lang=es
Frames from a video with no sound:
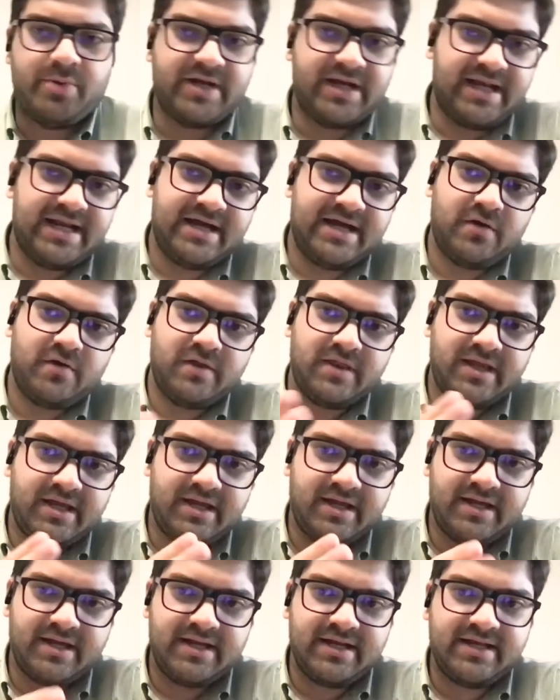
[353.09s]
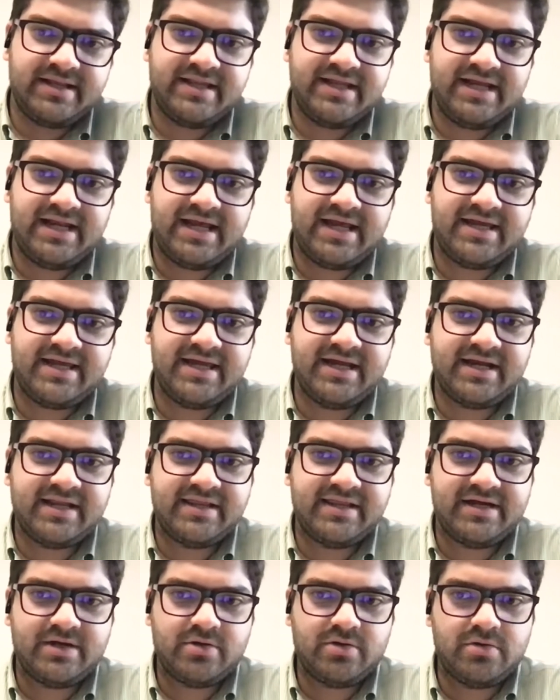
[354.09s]
Por el lado de, la
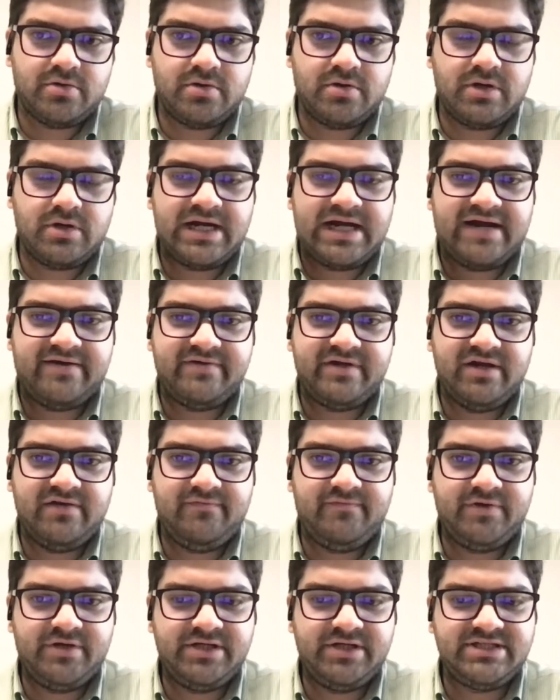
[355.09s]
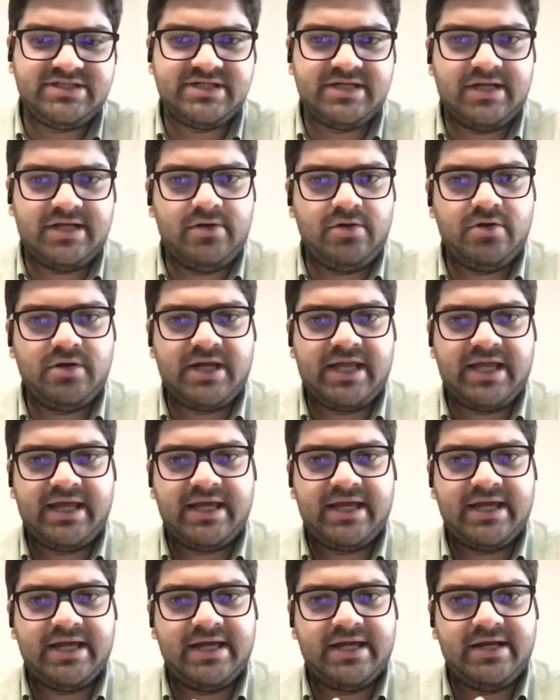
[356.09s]
izquierda, con Gabriel Boric, lo
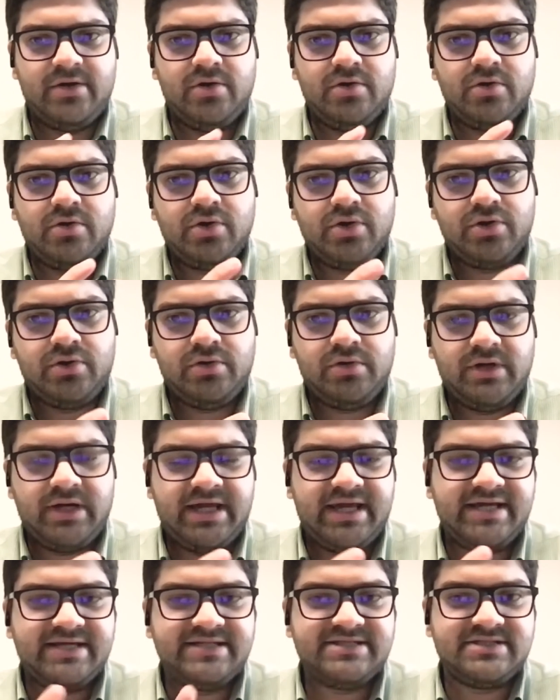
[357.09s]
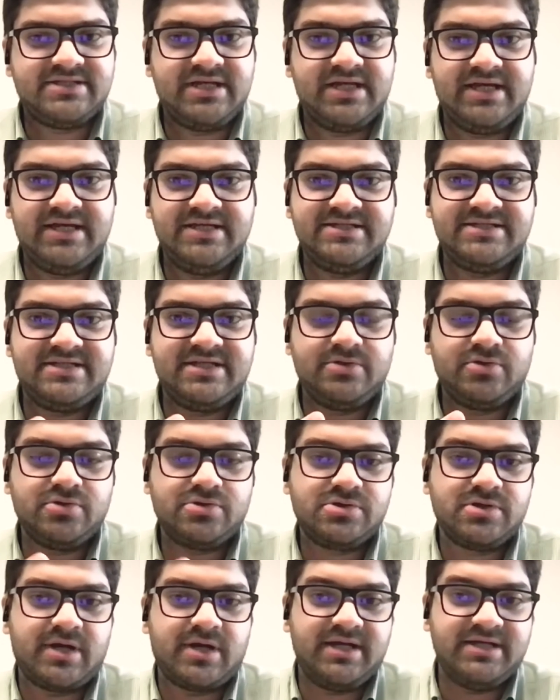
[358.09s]
que logró es
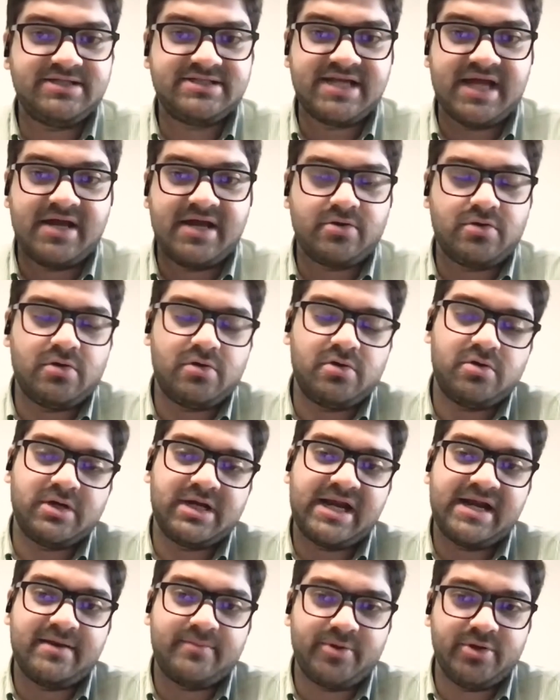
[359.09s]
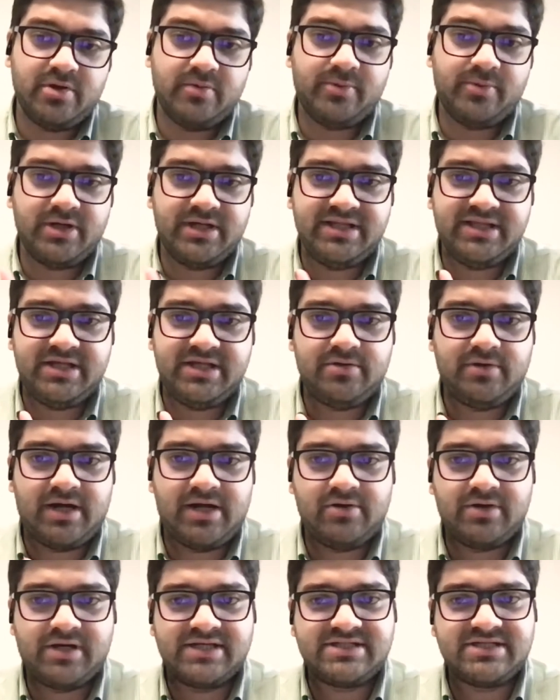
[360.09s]
institucionalizar o lograr apoyo político
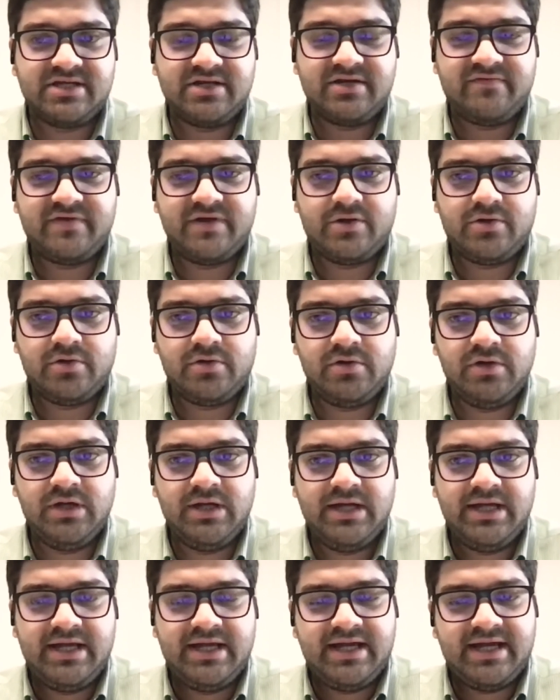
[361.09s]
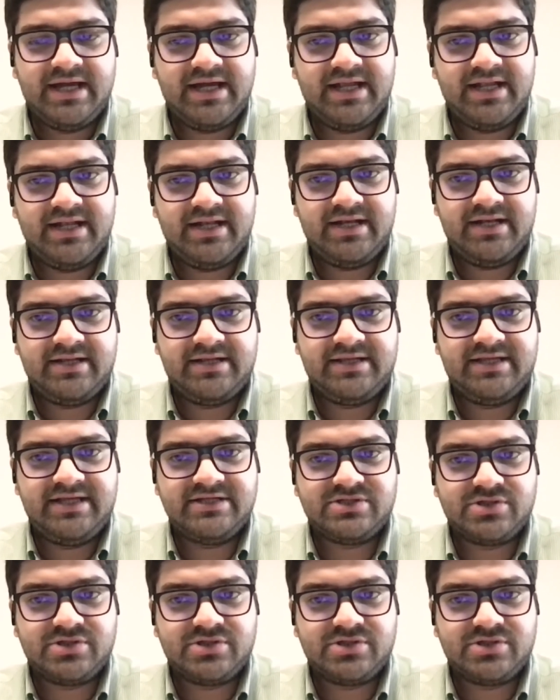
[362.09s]
a lo que significó el